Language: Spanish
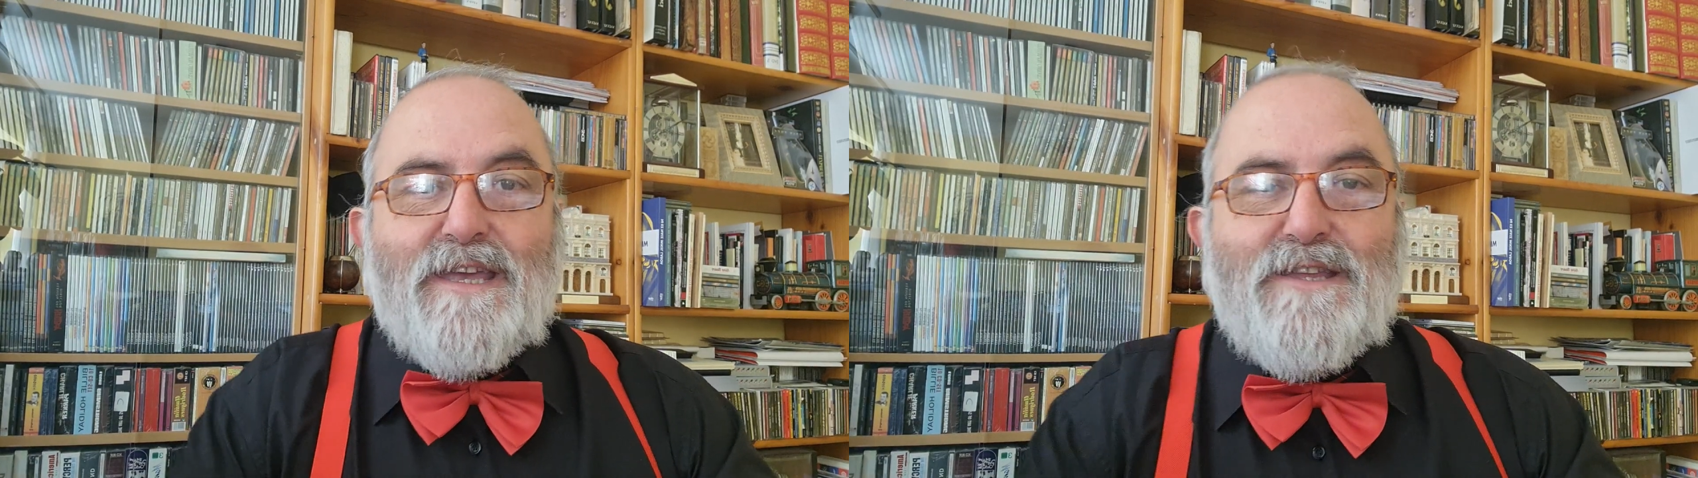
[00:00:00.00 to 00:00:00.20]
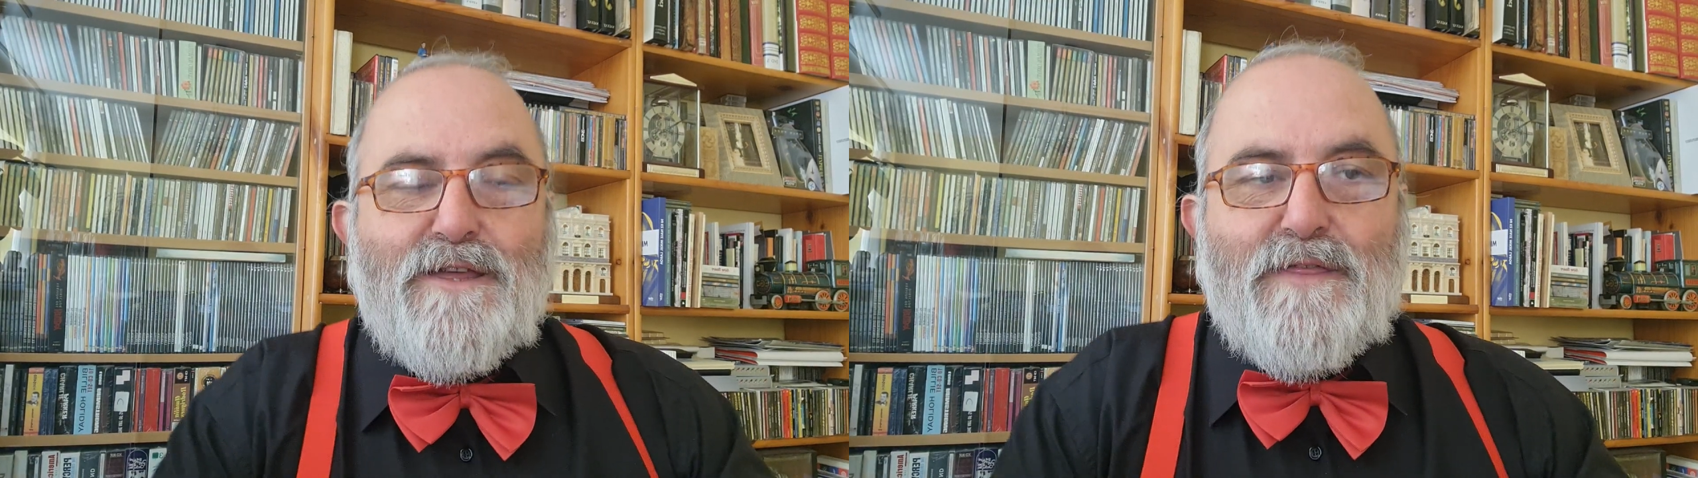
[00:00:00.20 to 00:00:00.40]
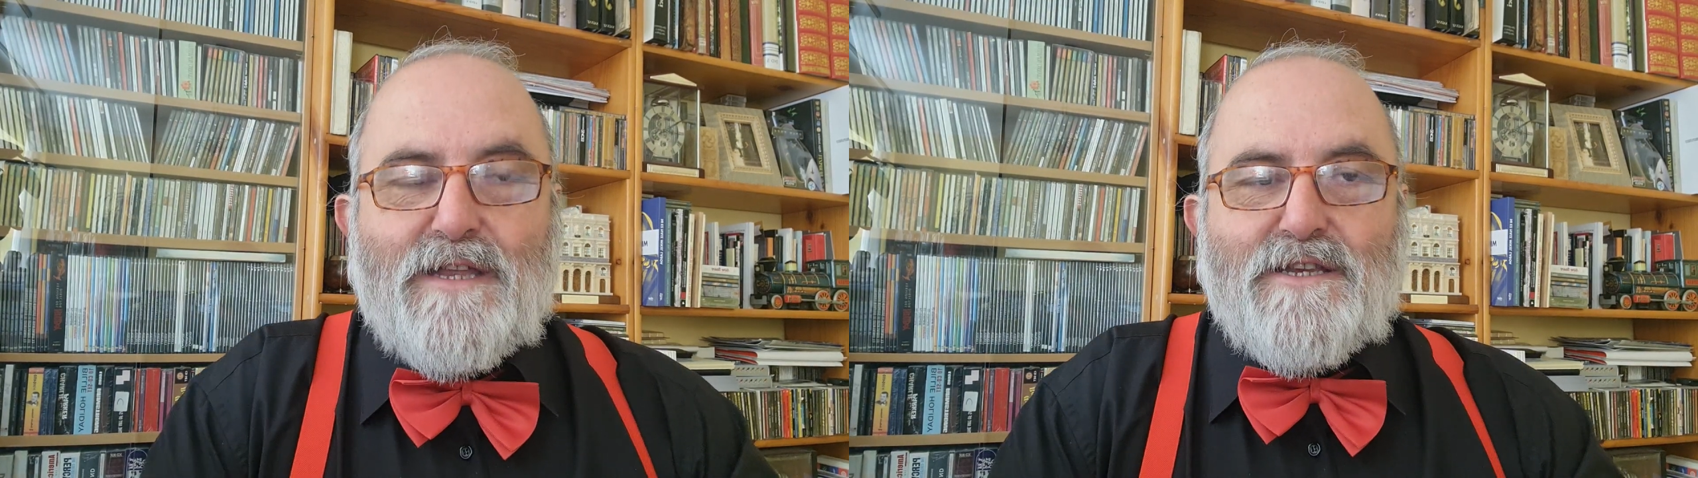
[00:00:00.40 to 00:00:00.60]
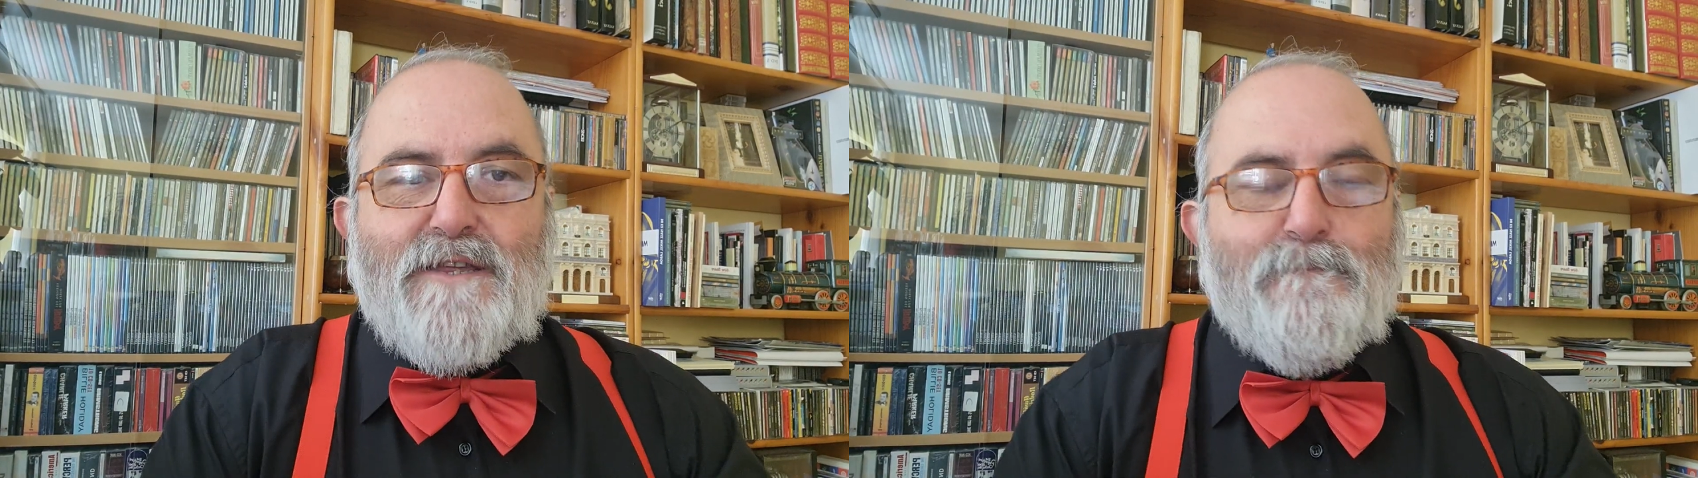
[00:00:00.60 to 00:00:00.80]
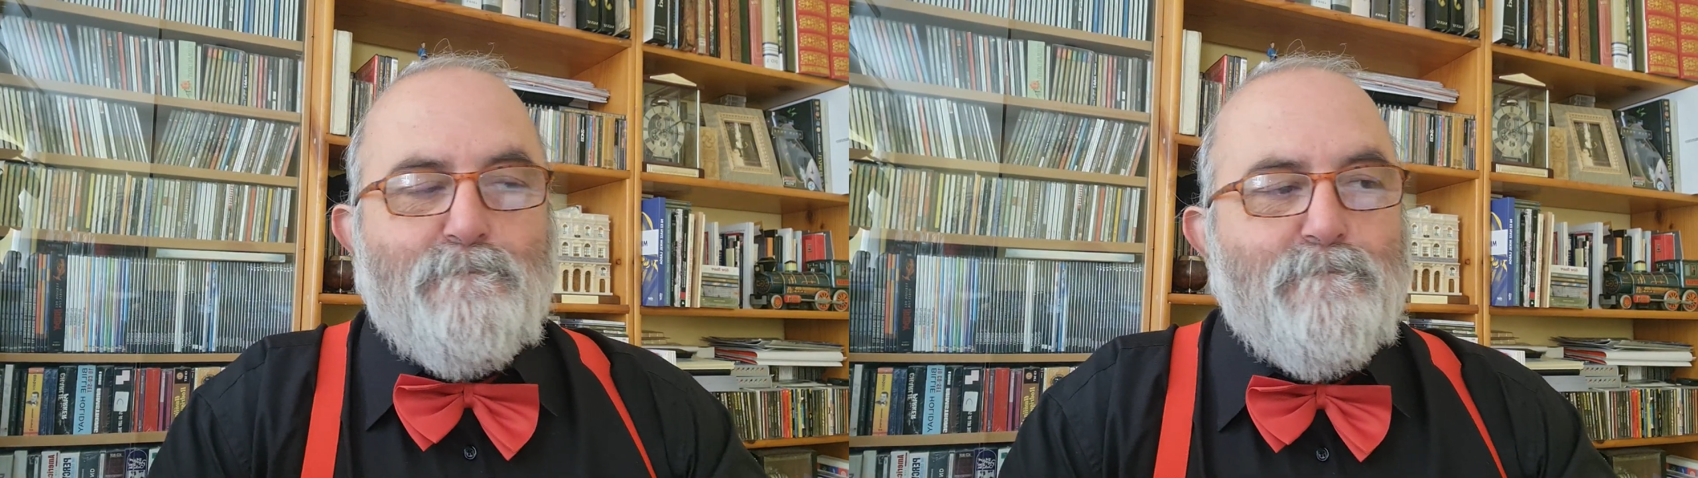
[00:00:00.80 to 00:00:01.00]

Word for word: Y dice así,